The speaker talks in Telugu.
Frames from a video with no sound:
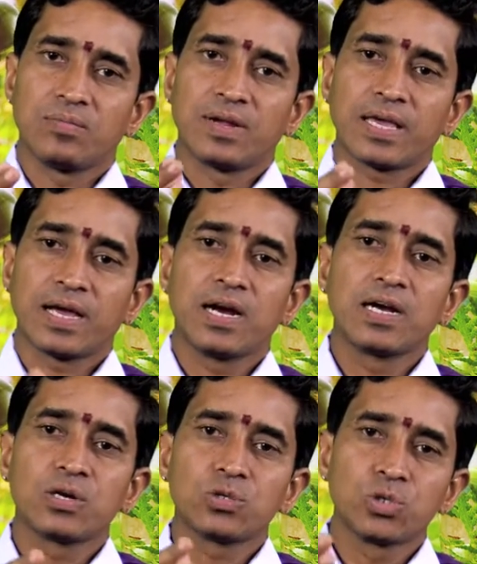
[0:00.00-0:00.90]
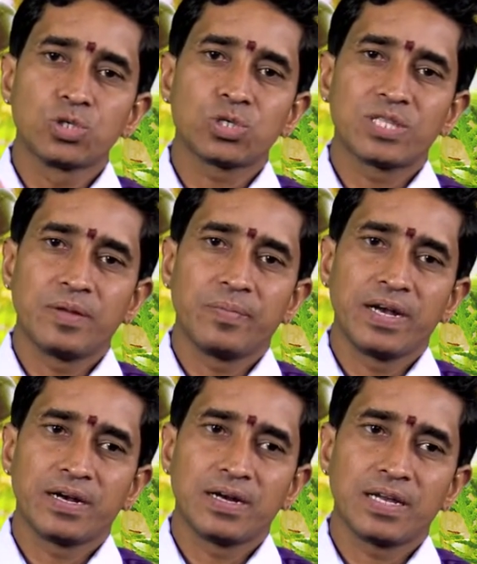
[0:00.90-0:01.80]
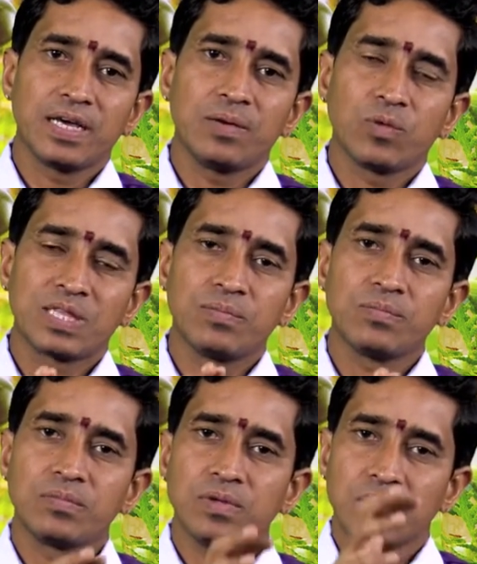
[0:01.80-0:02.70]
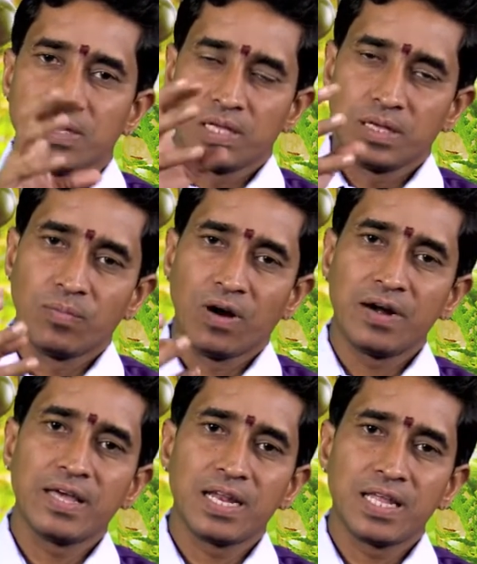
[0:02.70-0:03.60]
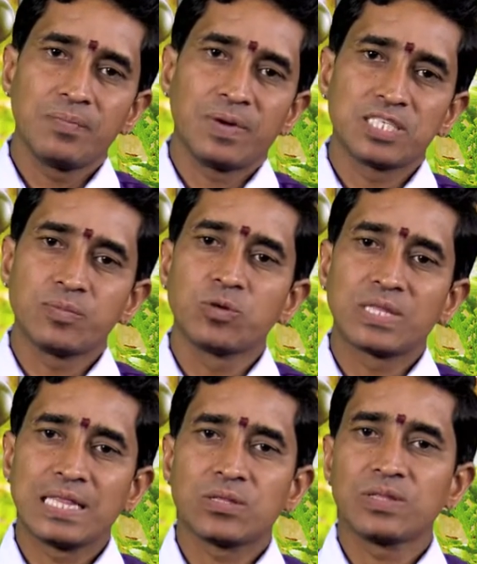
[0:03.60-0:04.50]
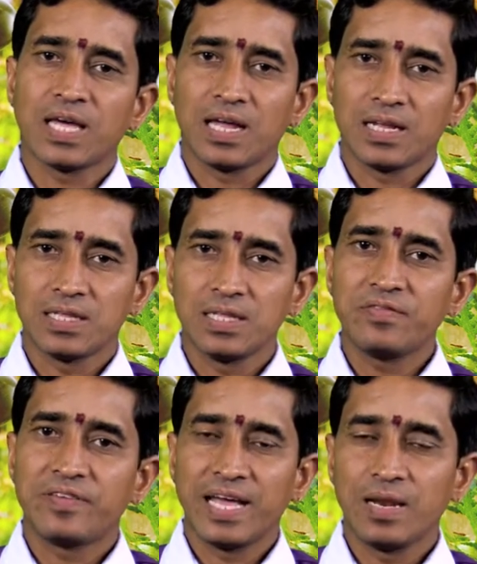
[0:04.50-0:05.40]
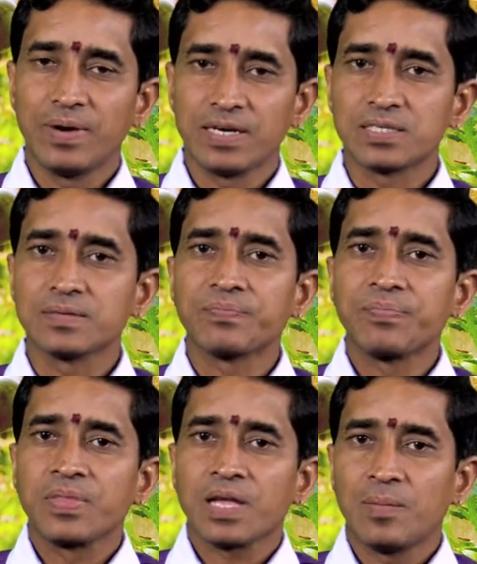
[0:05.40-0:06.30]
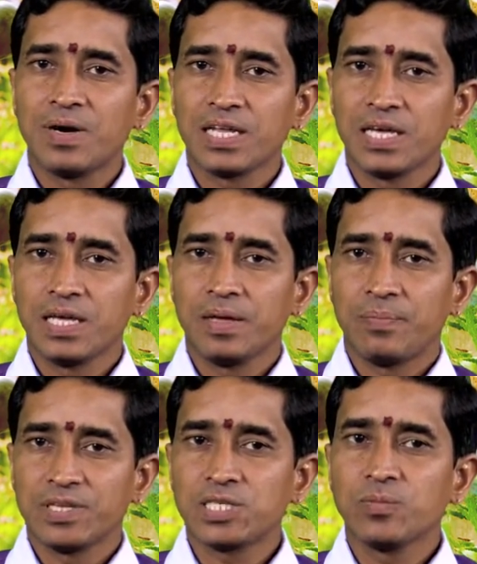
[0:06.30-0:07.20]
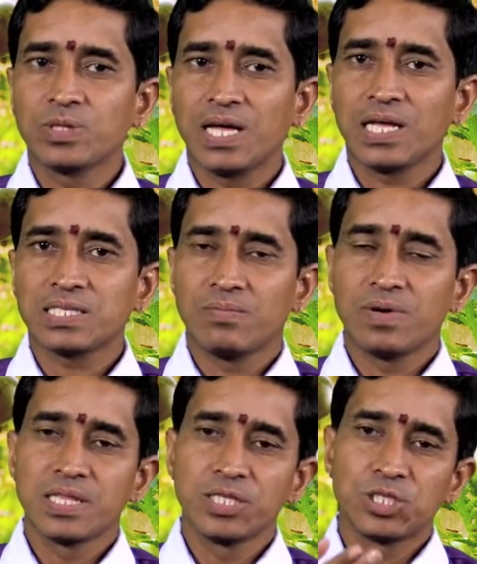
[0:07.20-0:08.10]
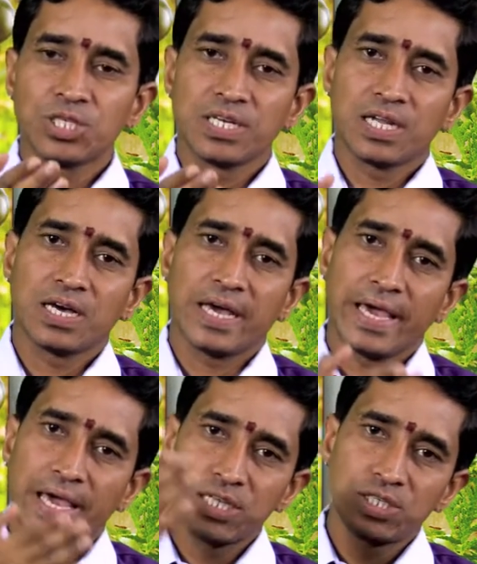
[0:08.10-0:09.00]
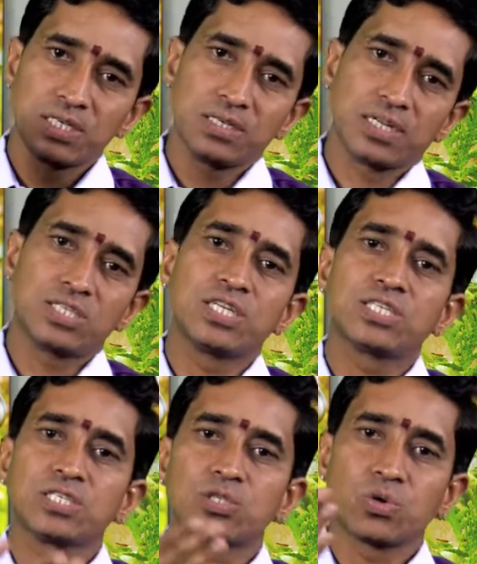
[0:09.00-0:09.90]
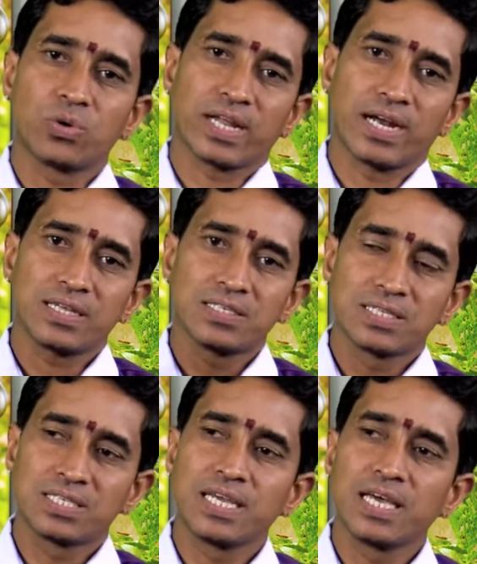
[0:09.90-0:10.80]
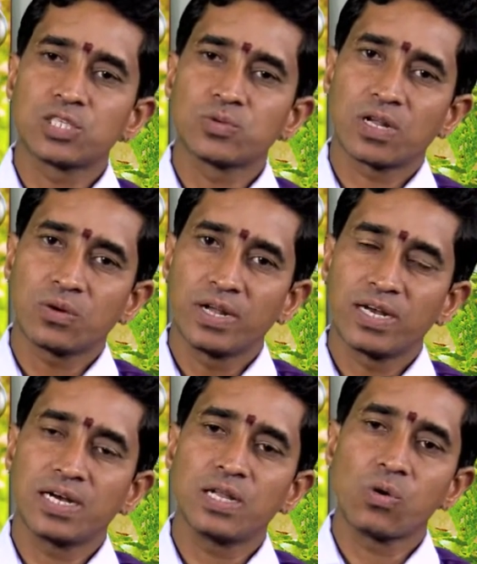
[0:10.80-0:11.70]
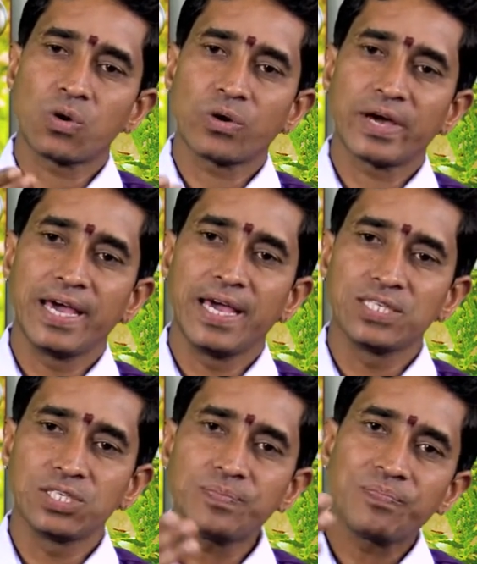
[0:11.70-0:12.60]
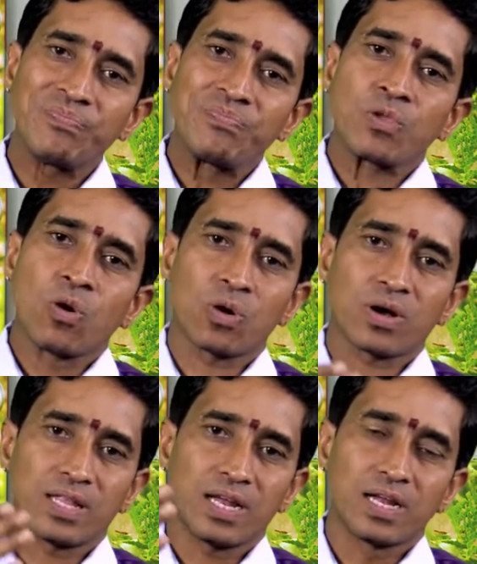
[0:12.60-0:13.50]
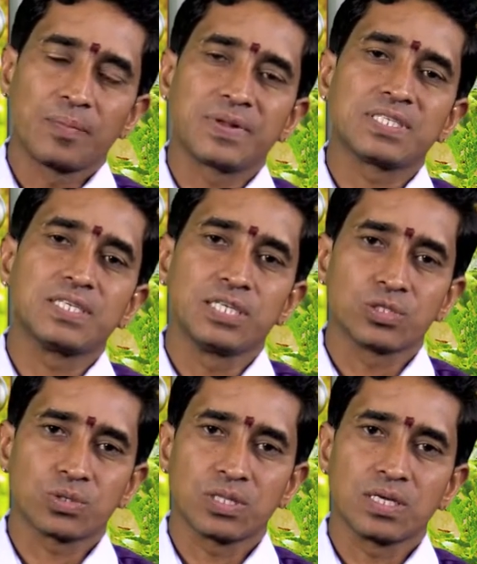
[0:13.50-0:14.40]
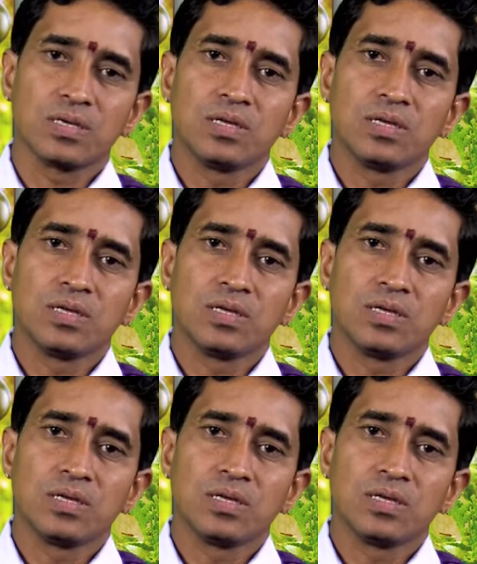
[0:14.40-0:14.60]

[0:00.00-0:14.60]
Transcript: మనకి అకార్డింగ్ టు సుజోక్ థెరపీ ఏంటంటే మొత్తం ఈ బాడీ అనేది పంచభూతాలతో తయారైంది ఫైవ్ ఎలిమెంట్స్ కాబట్టి ఈ పంచభూతాలకు సంబంధించిన ఏజ్ రిస్ట్రిక్షన్స్ కూడా ఉంటాయి అంటే సిక్స్టీ ఇయర్స్ వరకు కూడా ఏంటంటే ఒక్కొక్క ఏజ్ ఒక్కొక్క దాన్ని రిప్రజెంట్ చేస్తుంది